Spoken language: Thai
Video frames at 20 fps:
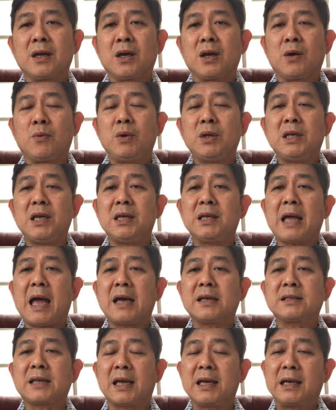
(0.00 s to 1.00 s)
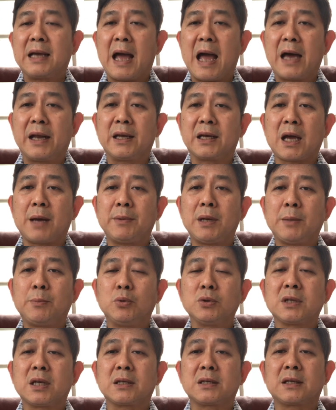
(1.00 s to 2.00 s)
วิธีทางสายกลางนะครับในพุทธ
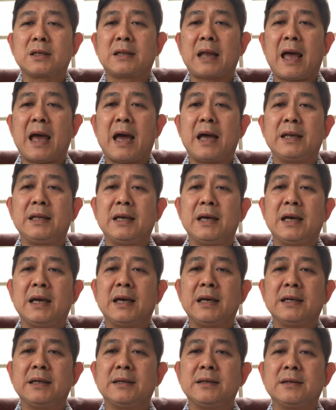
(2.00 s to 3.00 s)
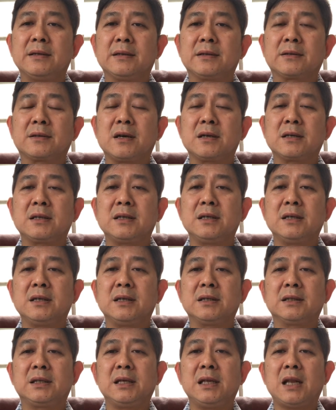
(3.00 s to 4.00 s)
ศาสนาเนี่ยก็คือ
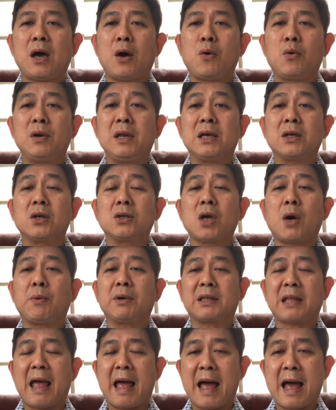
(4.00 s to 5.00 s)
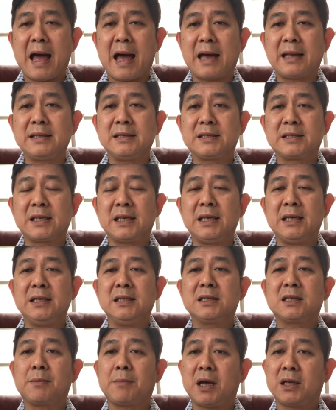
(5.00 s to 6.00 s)
ที่เราเรียกย่อๆว่าทานศีล
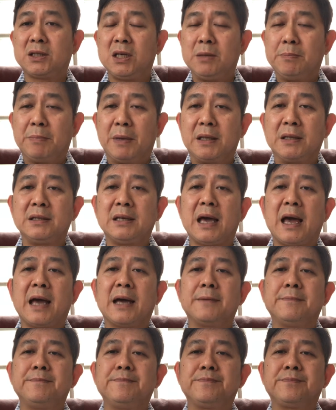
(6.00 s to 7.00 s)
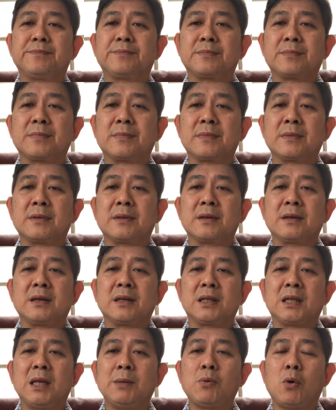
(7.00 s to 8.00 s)
สมาธิปัญญา
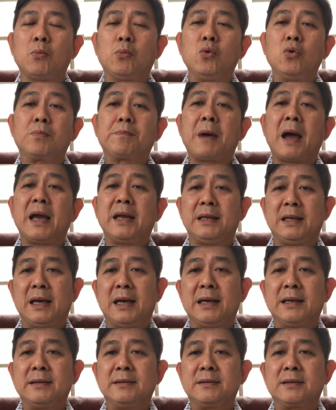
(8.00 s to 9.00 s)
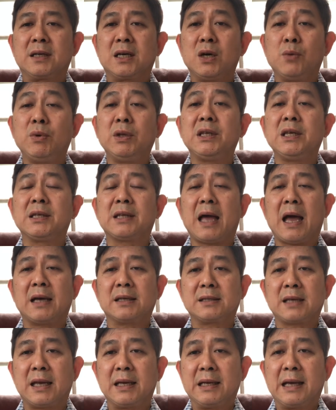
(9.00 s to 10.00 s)
ที่ผมพูดไปเนี่ยคือวิถีทาง
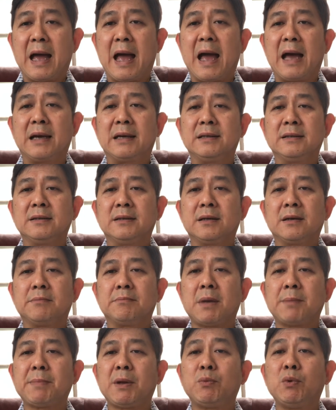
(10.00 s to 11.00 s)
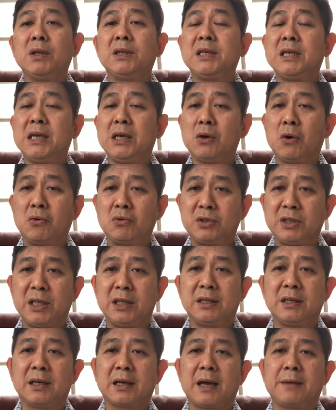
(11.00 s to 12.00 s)
สายกลางมันเป็นวิถีของจิต
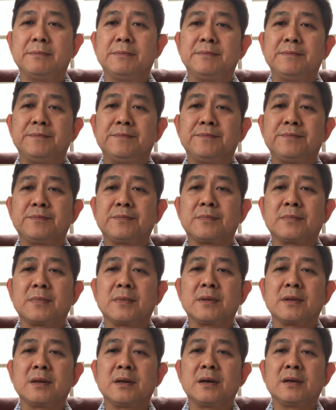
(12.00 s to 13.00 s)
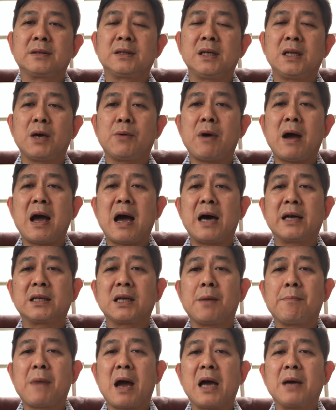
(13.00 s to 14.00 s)
นะครับ ที่เรียกว่าอาริย
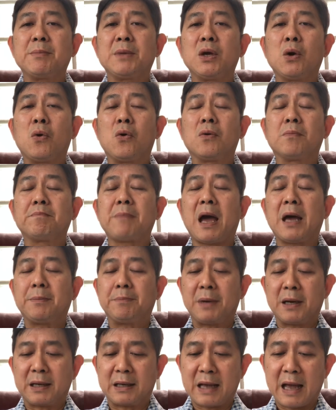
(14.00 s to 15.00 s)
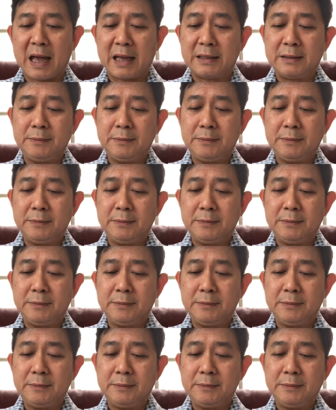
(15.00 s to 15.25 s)
มรรคมีองค์ 8 ประการ